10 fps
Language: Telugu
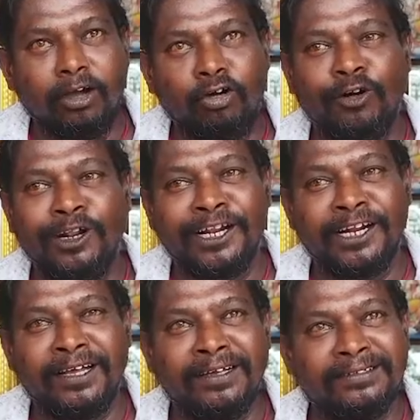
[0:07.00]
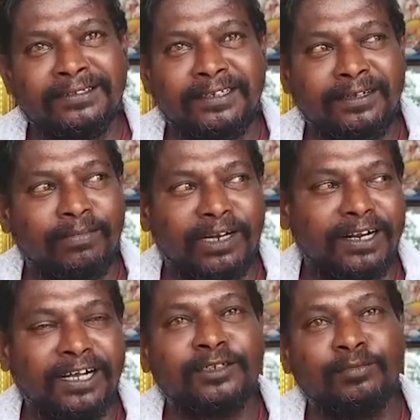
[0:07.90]
గౌరవులైన మన
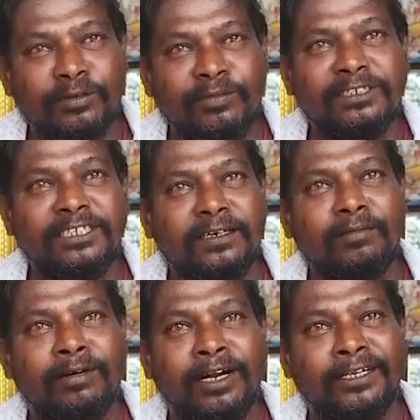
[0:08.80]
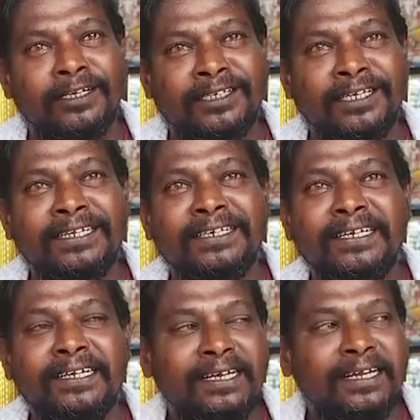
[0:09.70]
రాష్ట్ర ముఖ్యమంత్రి చంద్రబాబు నాయుడు గారికి
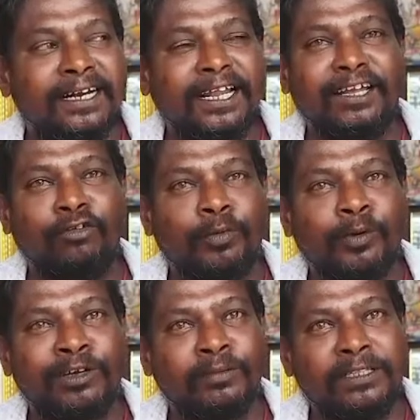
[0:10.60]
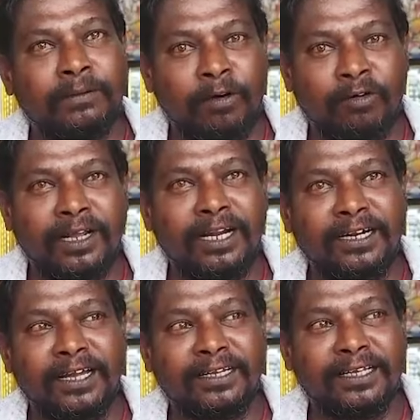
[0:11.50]
అట్లాగే ఉప ముఖ్యమంత్రి పవన్
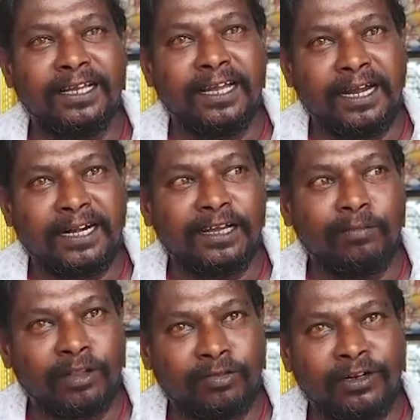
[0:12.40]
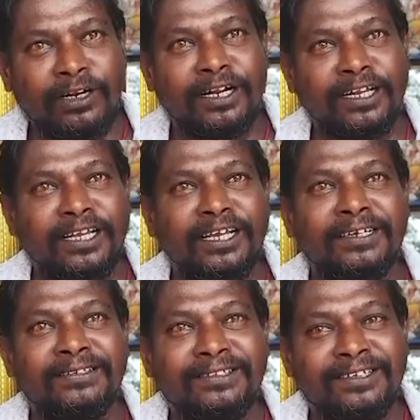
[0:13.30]
కళ్యాణ్ గారికి అట్లాగే మన సునీల్ అన్నకి
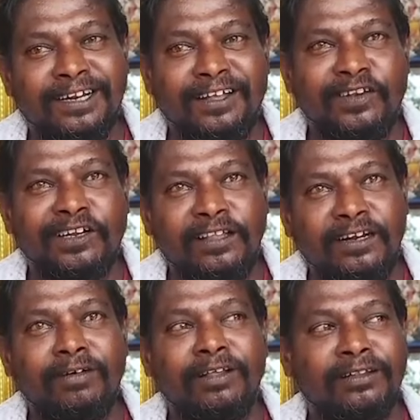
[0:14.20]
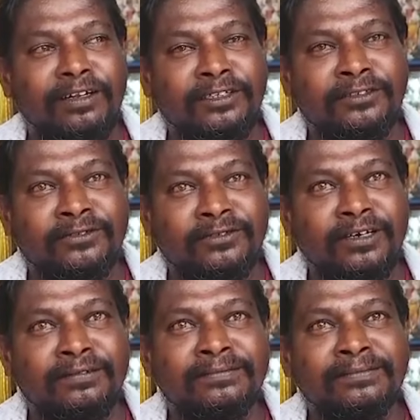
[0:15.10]
వీళ్ళందరికీ ధన్యవాదాలు తెలియజేసుకున్నాం